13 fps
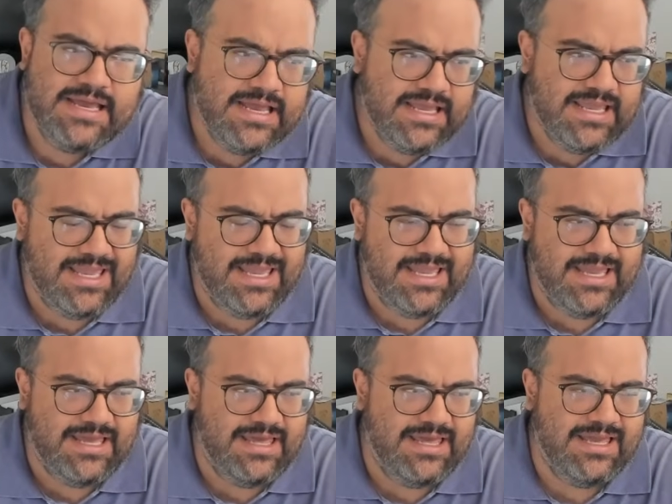
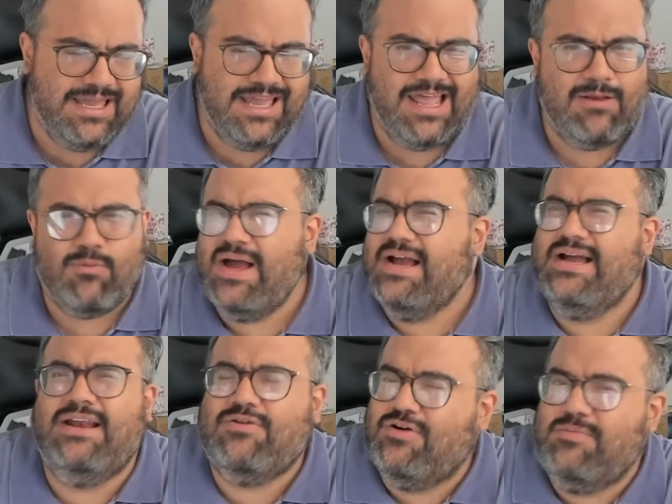Y el One
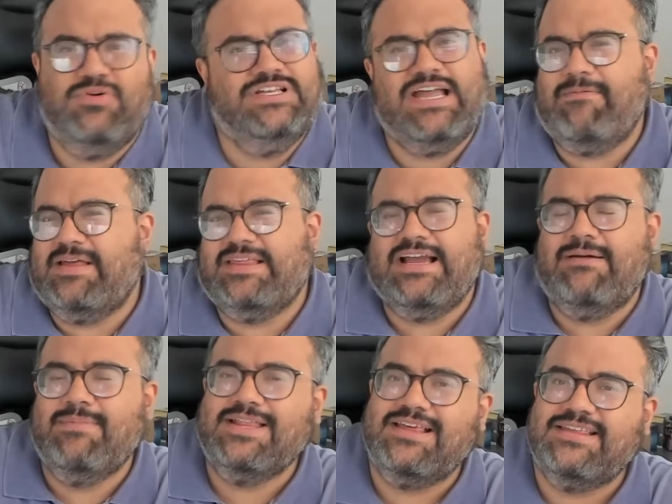Card Combo ya
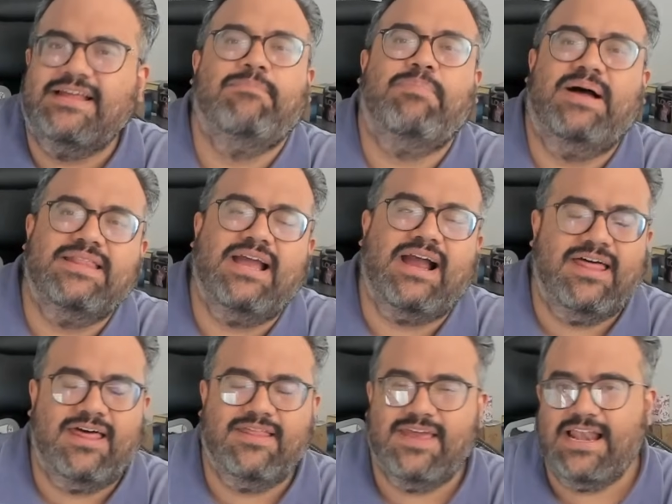básicamente es el pan de
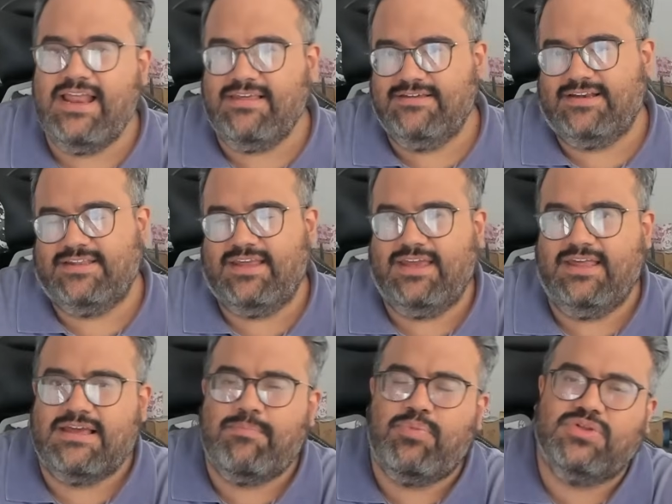cada día en las
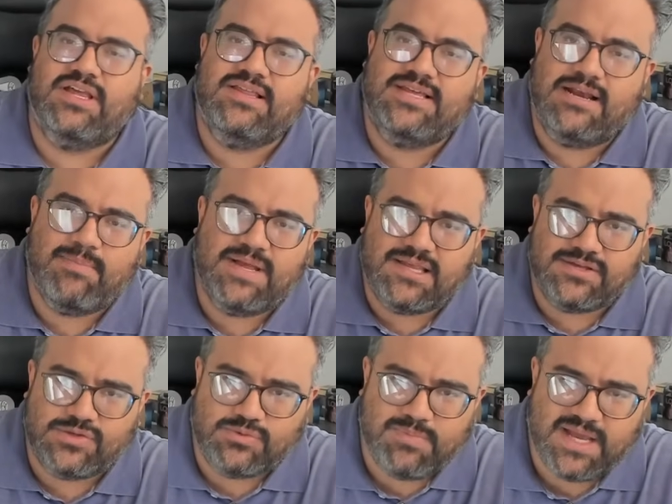estrategias que potencialmente
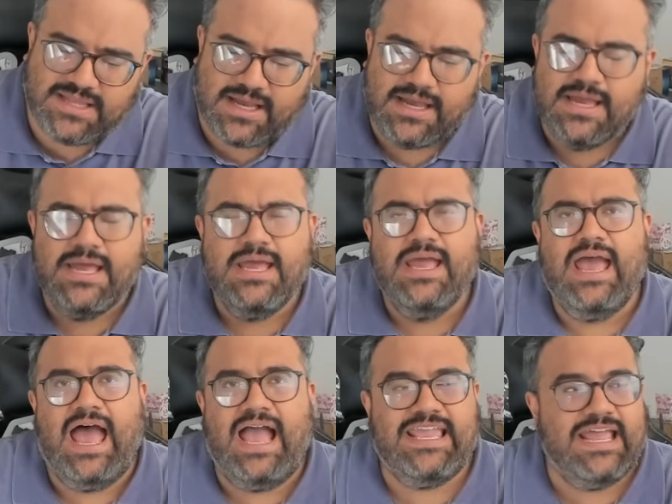son meta.
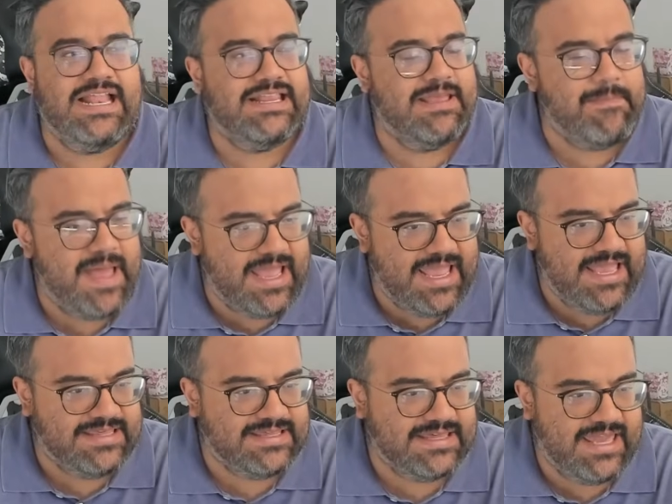Aquí el tema
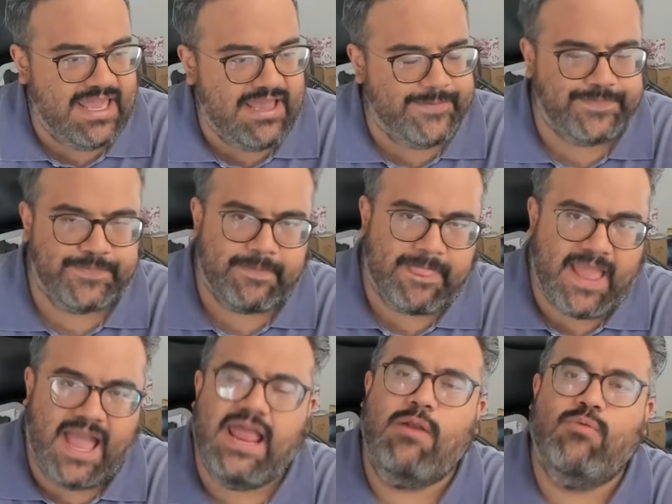es que
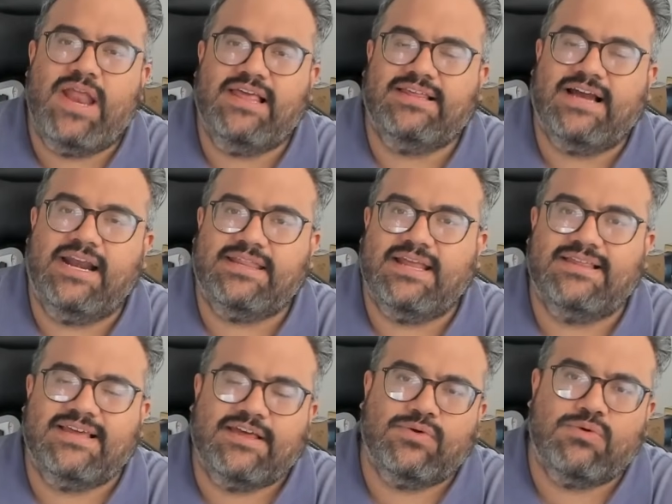hay algunas
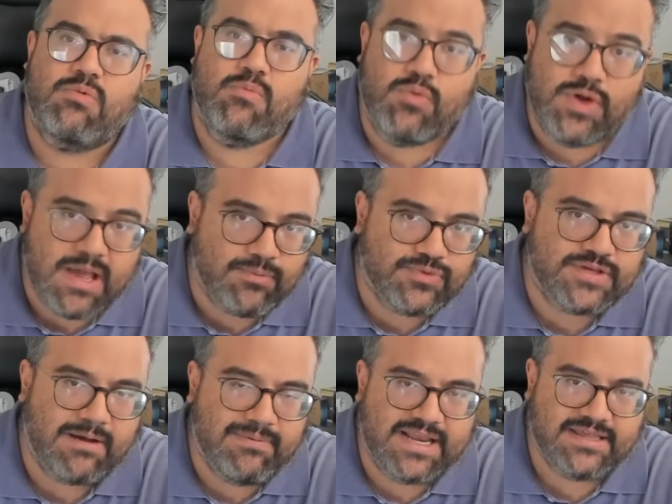cartas que son muy
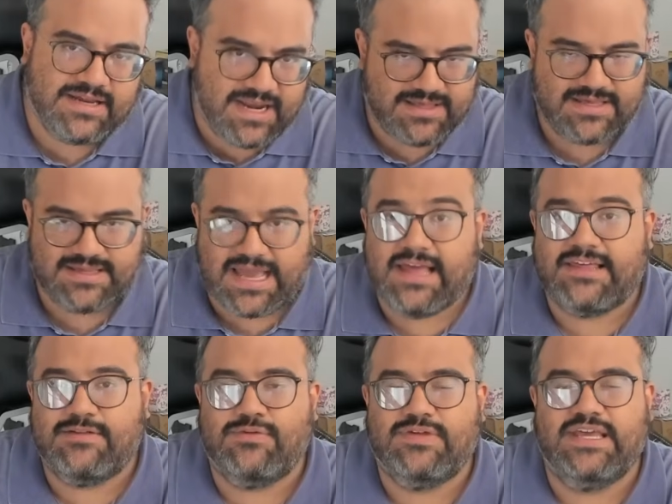abusables gracias a
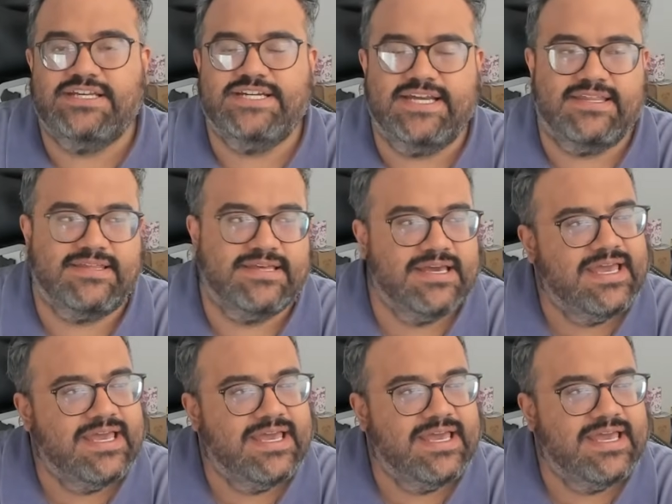estos engines.